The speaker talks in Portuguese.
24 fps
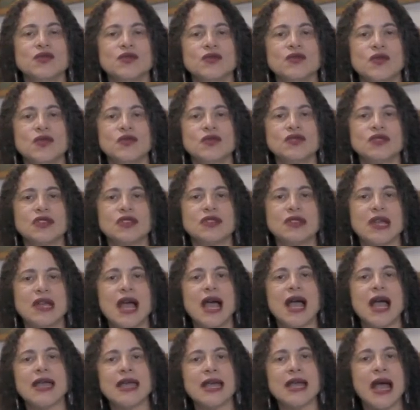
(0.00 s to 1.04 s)
um conceito
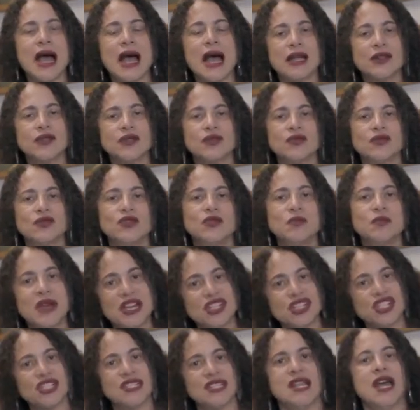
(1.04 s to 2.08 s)
arraigado no
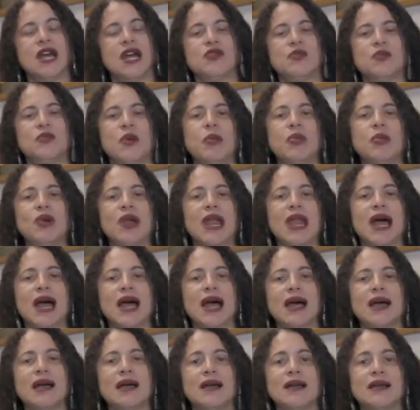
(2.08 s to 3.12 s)
imaginário
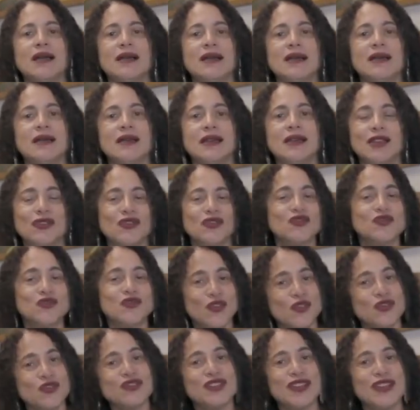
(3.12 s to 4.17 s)
popular e o
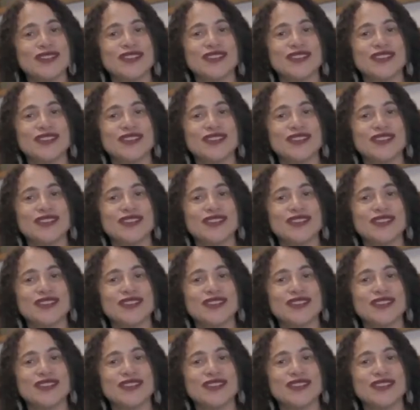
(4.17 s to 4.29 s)
esforço que a